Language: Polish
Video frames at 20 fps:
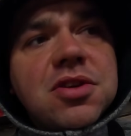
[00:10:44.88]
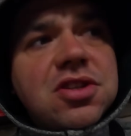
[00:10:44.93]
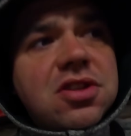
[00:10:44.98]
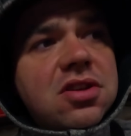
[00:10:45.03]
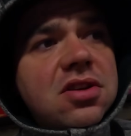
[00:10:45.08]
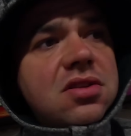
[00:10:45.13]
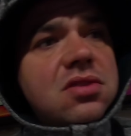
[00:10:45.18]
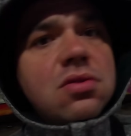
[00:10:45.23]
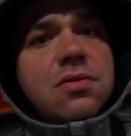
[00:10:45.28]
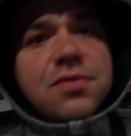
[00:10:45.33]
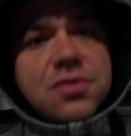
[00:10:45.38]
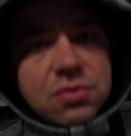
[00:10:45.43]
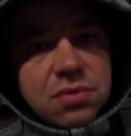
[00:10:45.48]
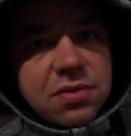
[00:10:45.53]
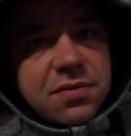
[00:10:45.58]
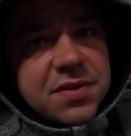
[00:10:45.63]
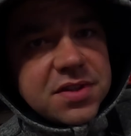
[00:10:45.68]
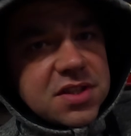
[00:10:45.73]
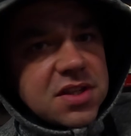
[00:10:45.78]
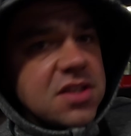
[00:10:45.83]
się tych słów
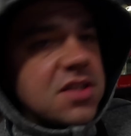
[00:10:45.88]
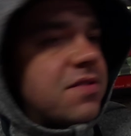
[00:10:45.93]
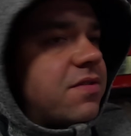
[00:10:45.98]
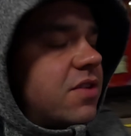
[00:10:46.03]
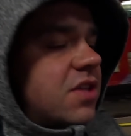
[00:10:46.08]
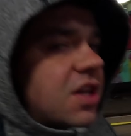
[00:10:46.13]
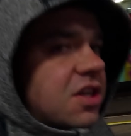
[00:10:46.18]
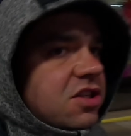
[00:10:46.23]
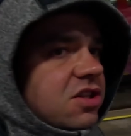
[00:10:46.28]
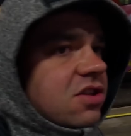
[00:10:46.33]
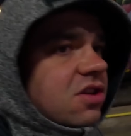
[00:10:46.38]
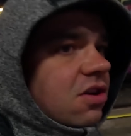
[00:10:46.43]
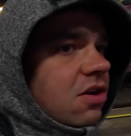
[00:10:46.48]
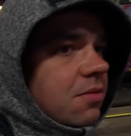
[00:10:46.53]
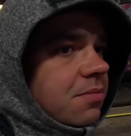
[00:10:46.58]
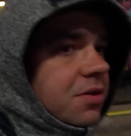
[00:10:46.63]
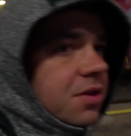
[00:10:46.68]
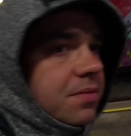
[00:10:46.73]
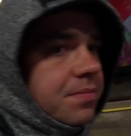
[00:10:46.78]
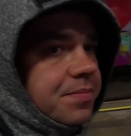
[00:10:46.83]
skurwysyństwo, tak się nie
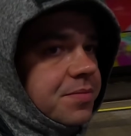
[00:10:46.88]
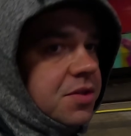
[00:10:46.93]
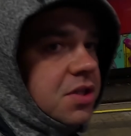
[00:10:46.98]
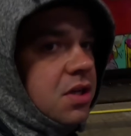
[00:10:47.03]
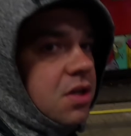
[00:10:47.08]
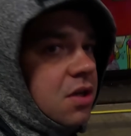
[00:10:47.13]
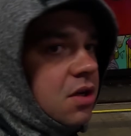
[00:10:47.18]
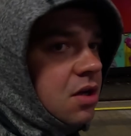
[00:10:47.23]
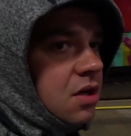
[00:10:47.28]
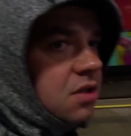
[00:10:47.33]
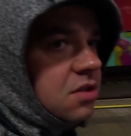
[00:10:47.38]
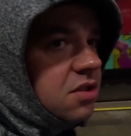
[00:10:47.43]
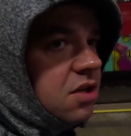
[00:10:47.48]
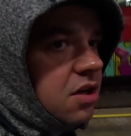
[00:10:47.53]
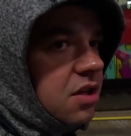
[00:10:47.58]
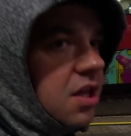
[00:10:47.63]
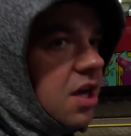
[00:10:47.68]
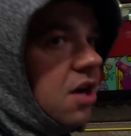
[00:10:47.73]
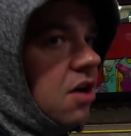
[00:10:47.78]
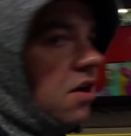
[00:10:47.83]
robi. Co
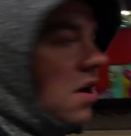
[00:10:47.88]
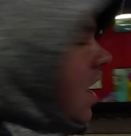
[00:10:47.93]
innego